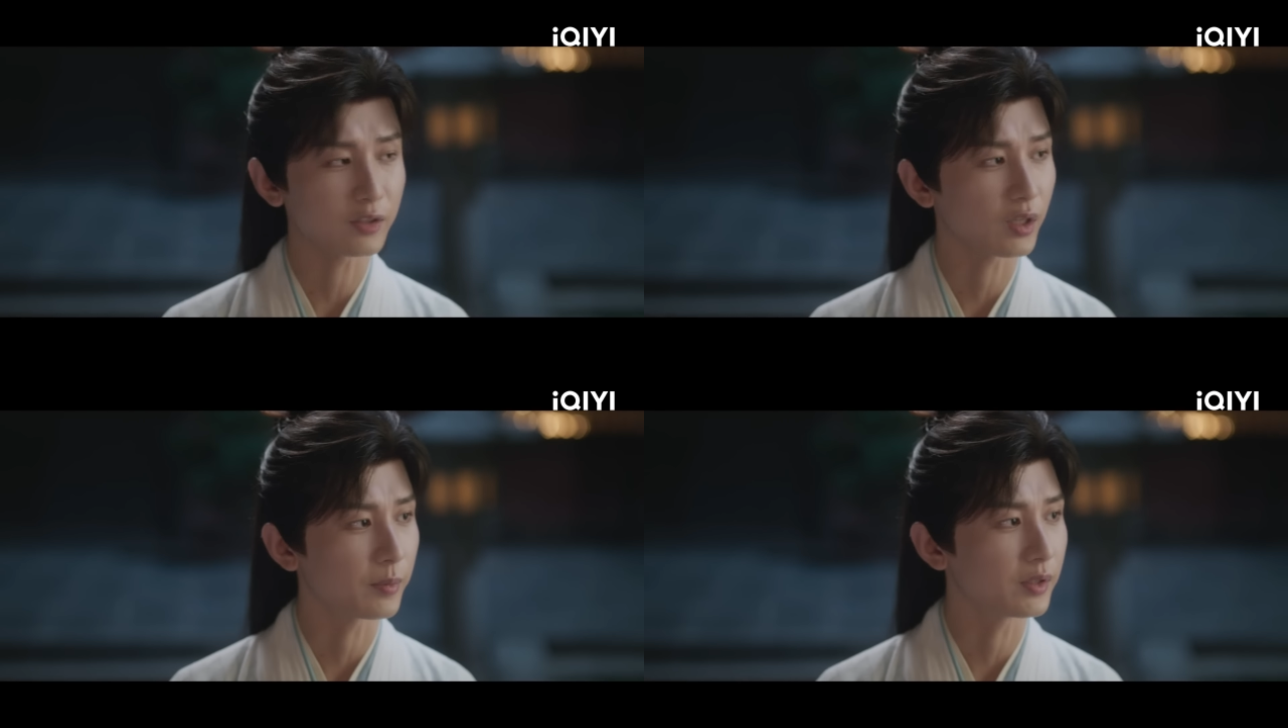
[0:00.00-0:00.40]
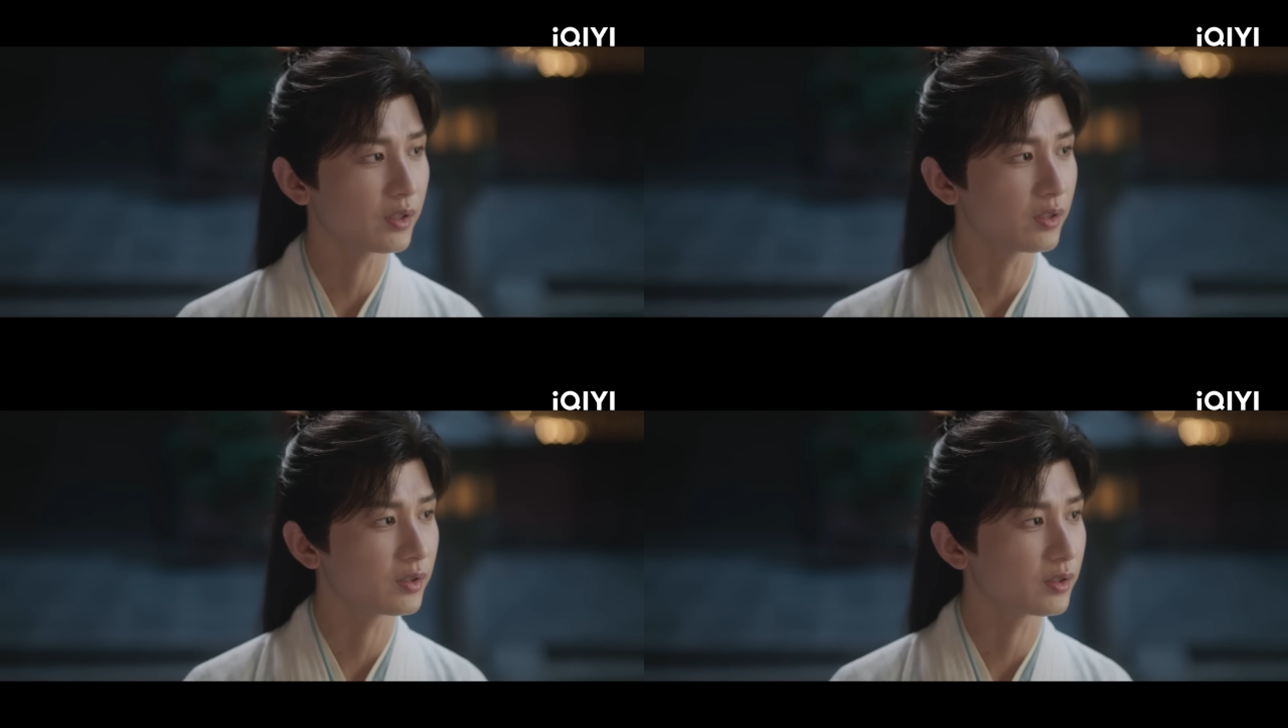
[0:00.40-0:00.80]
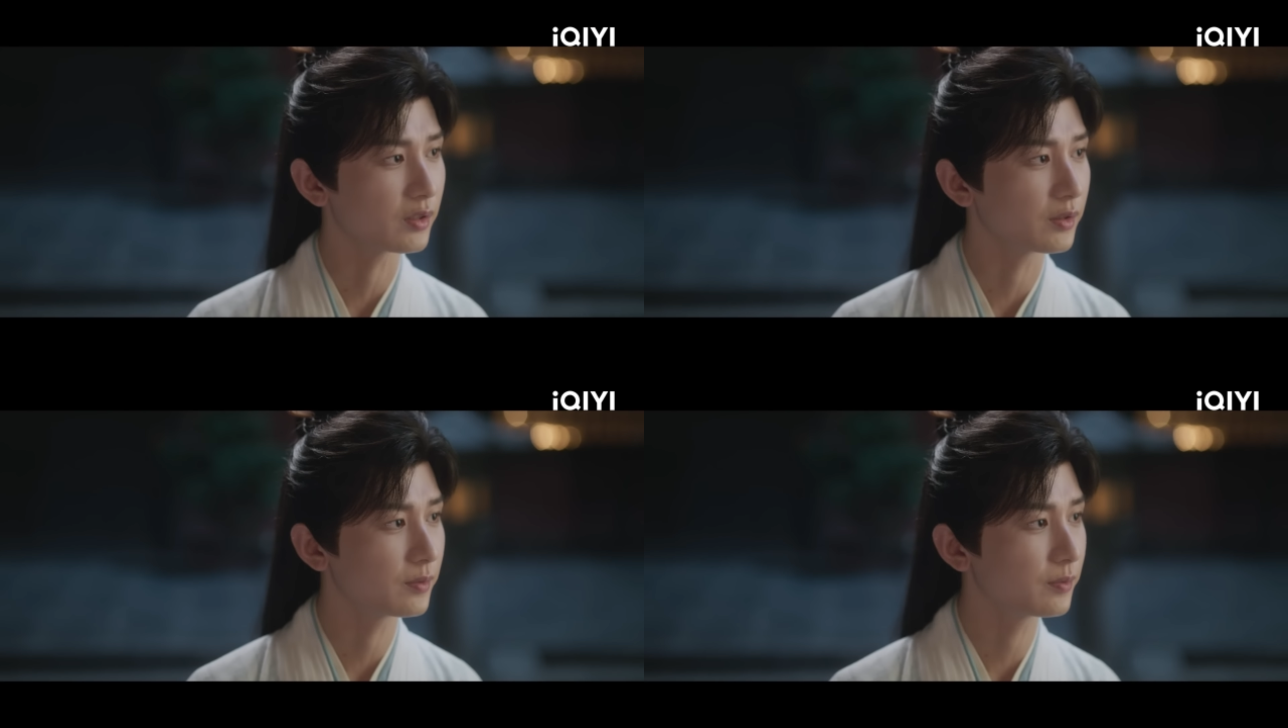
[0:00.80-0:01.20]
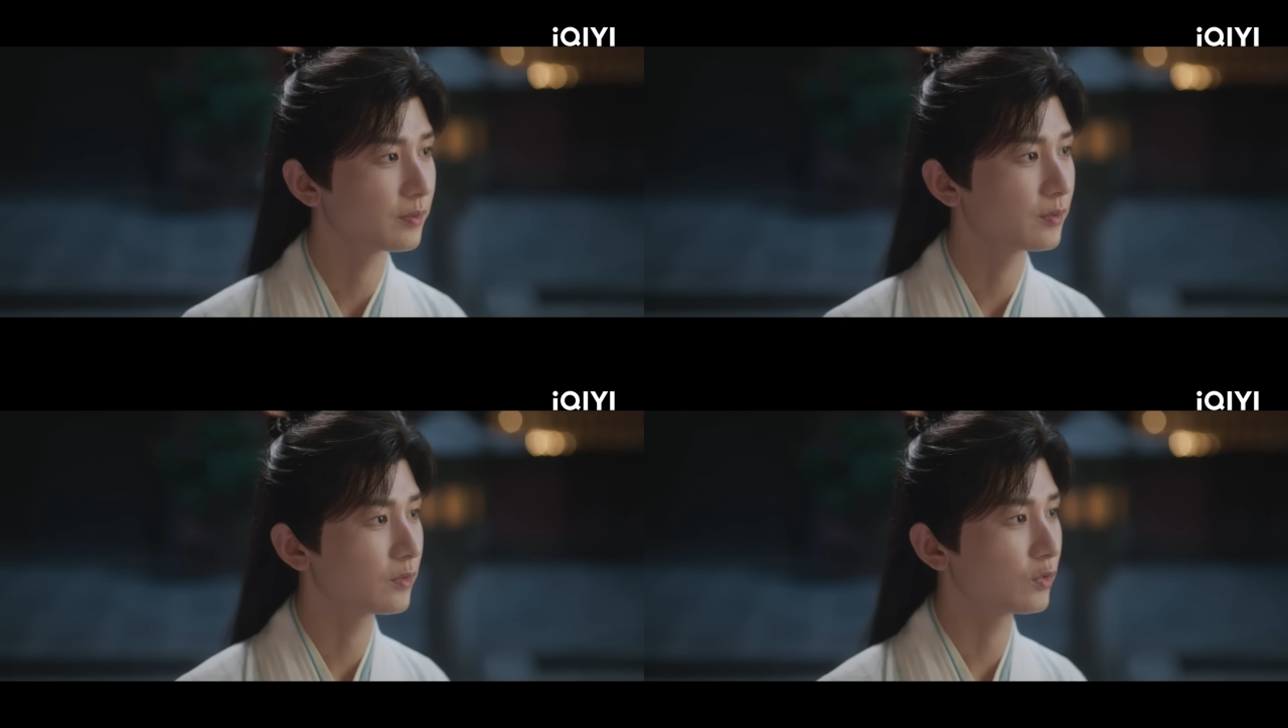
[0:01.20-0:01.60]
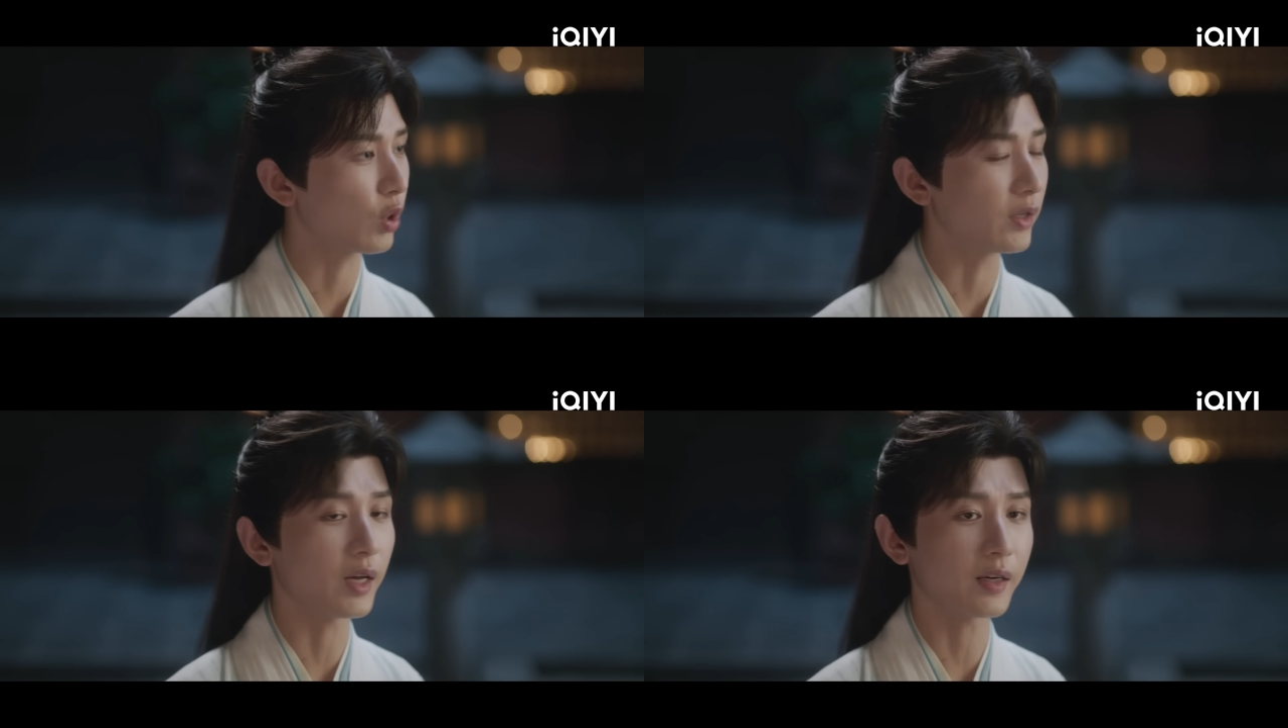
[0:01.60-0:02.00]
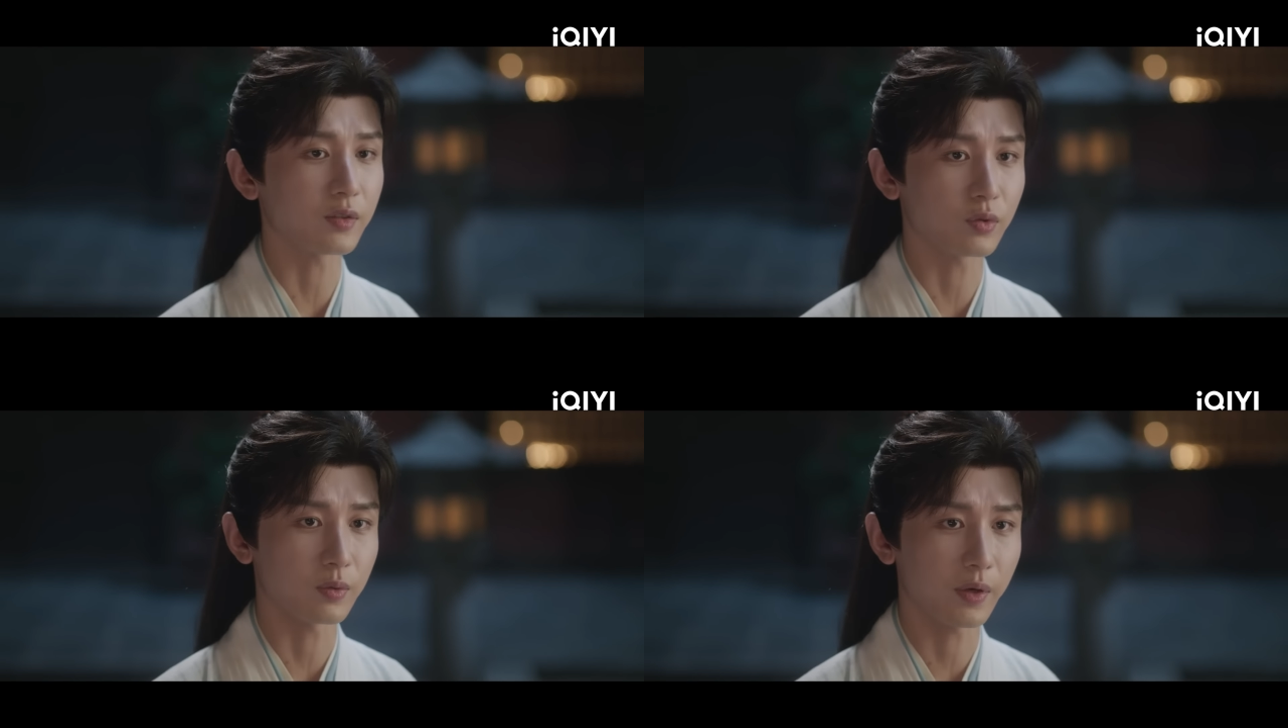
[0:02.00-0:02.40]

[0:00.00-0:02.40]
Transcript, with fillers: truyền đạt lại lời của trưởng môn cho các vị.